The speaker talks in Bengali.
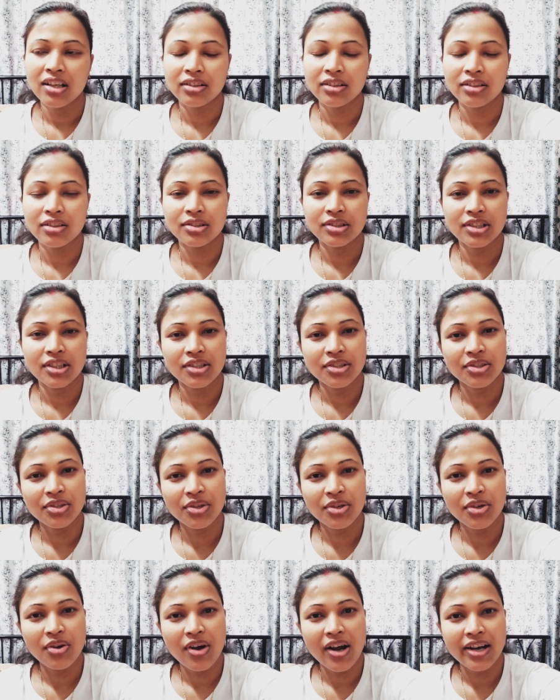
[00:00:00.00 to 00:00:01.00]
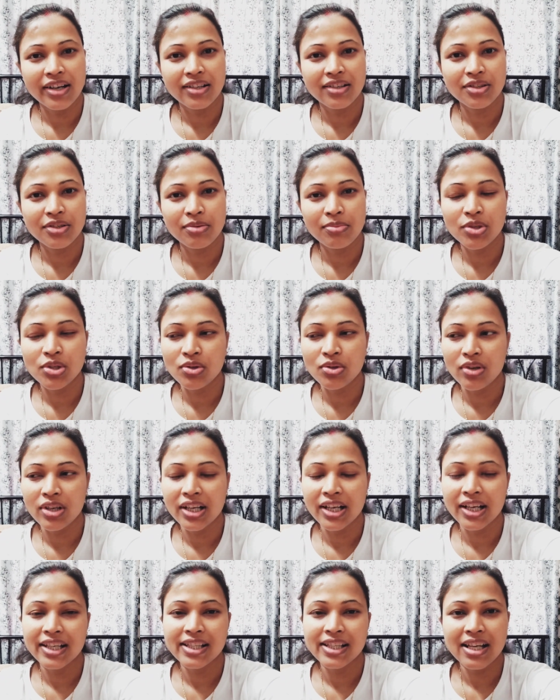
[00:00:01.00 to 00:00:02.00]
তো সেই জন্য আটটার সময়
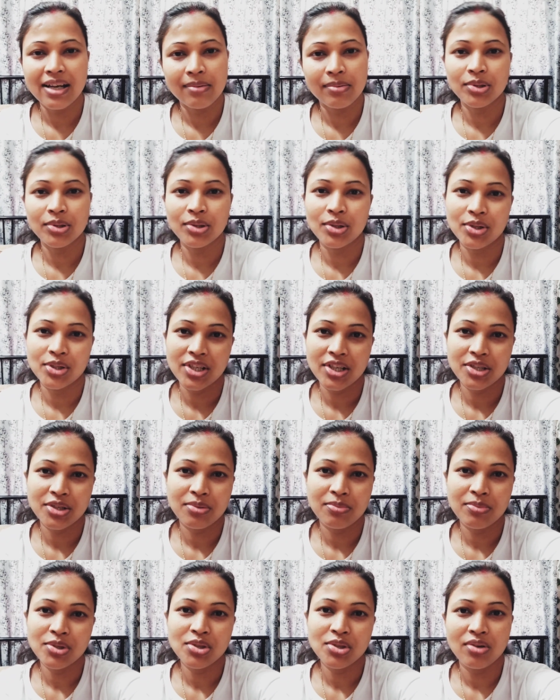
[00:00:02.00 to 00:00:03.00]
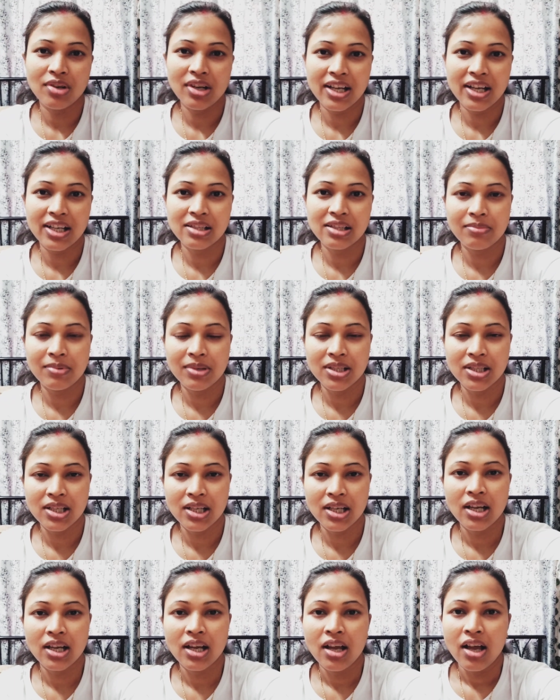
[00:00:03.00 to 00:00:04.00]
চলে গেছে আবার দশটার সময় চলে আসবে সে